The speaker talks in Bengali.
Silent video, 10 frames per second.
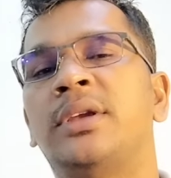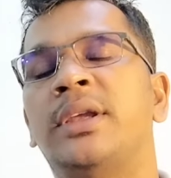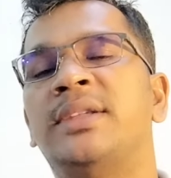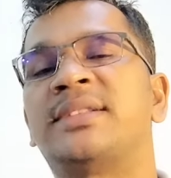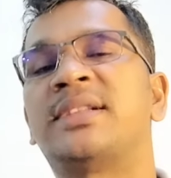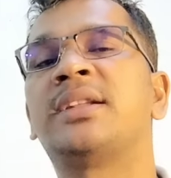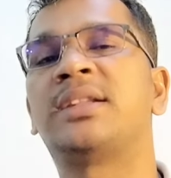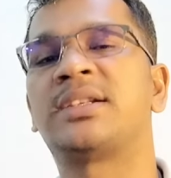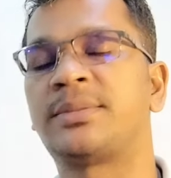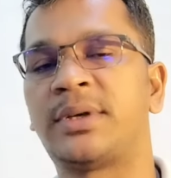এই চান্দের
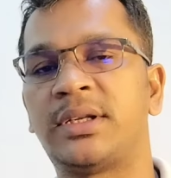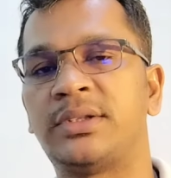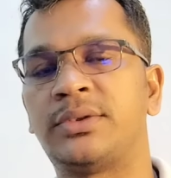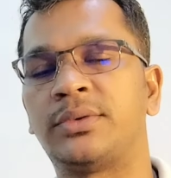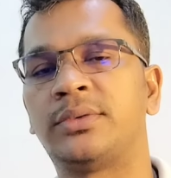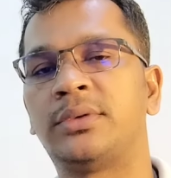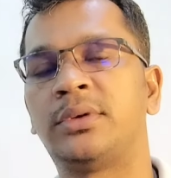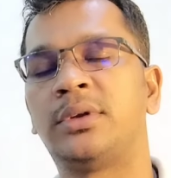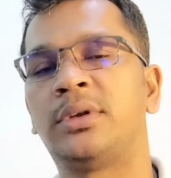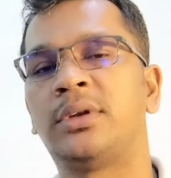দেশে পাঠিয়ে দিত
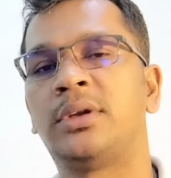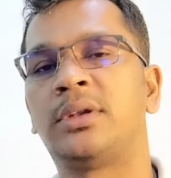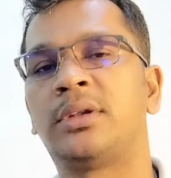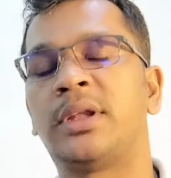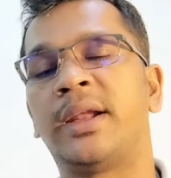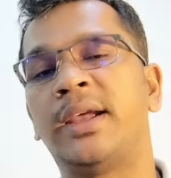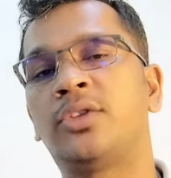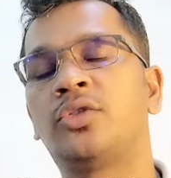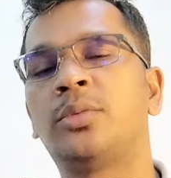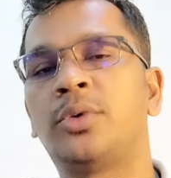তারা
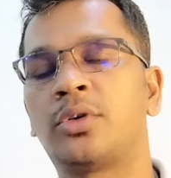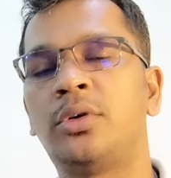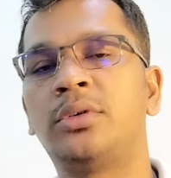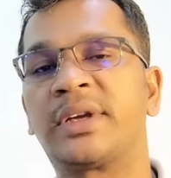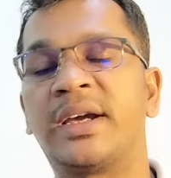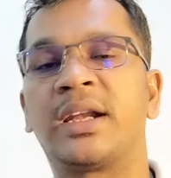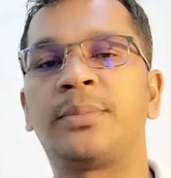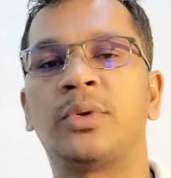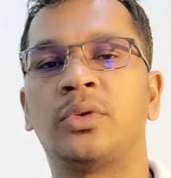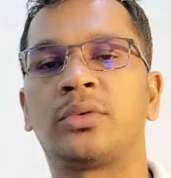এত বড়
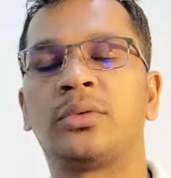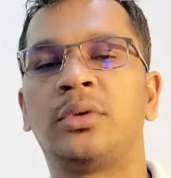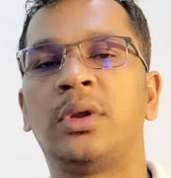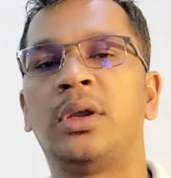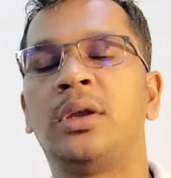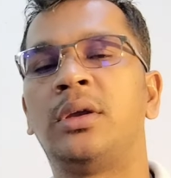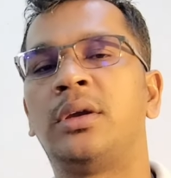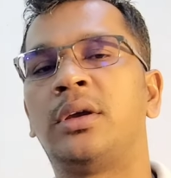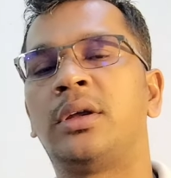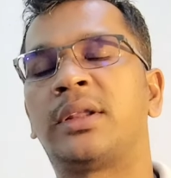খারাপ লোক
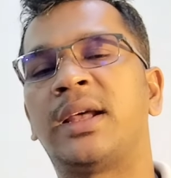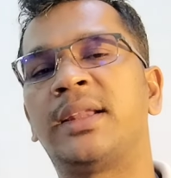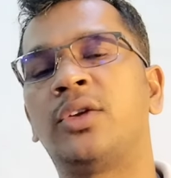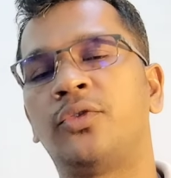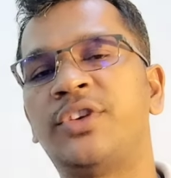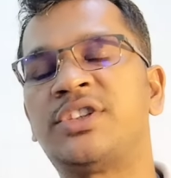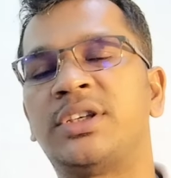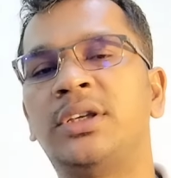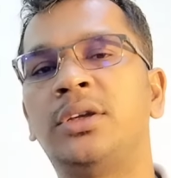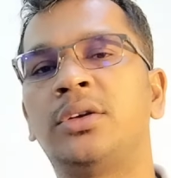তাদের
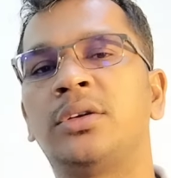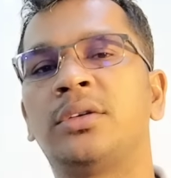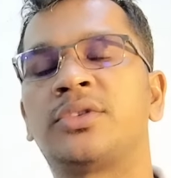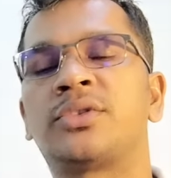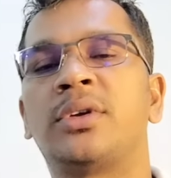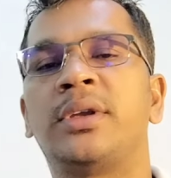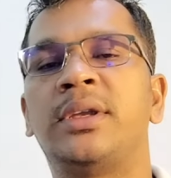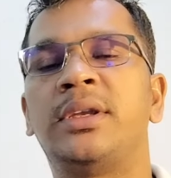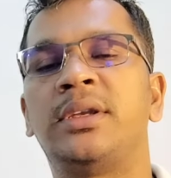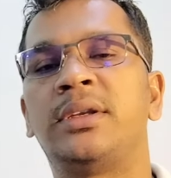অফিসে
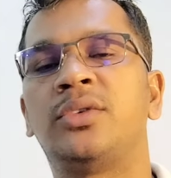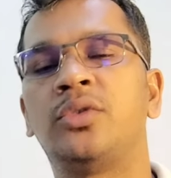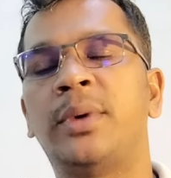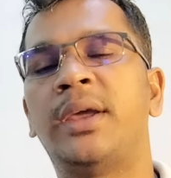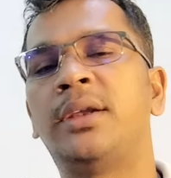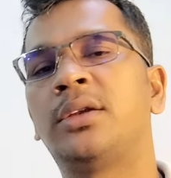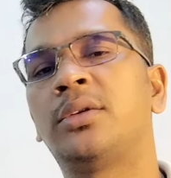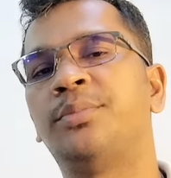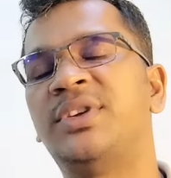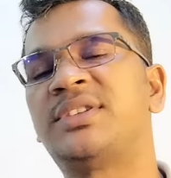এই দুবাইয়ের
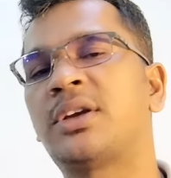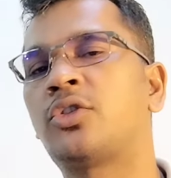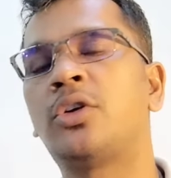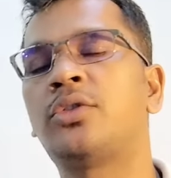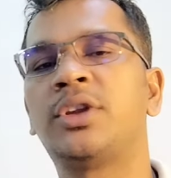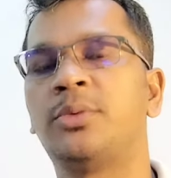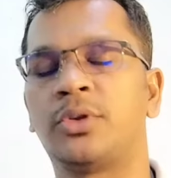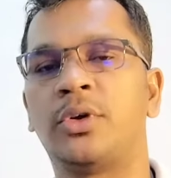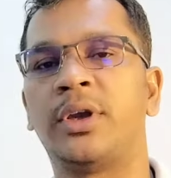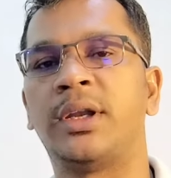বিশাক কখনোই
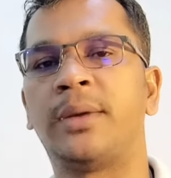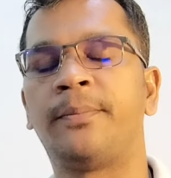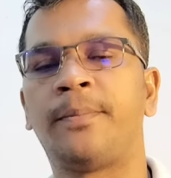বন্ধ হয় না